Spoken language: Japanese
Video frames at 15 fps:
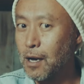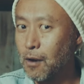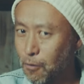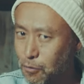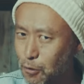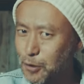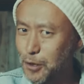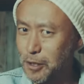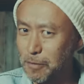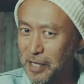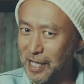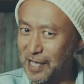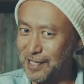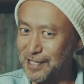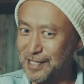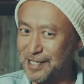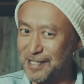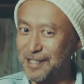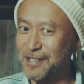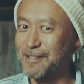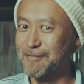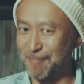本当おすすめで
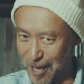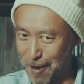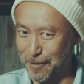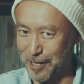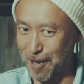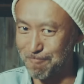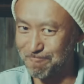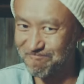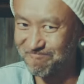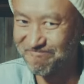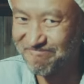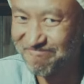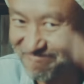す。ではまた。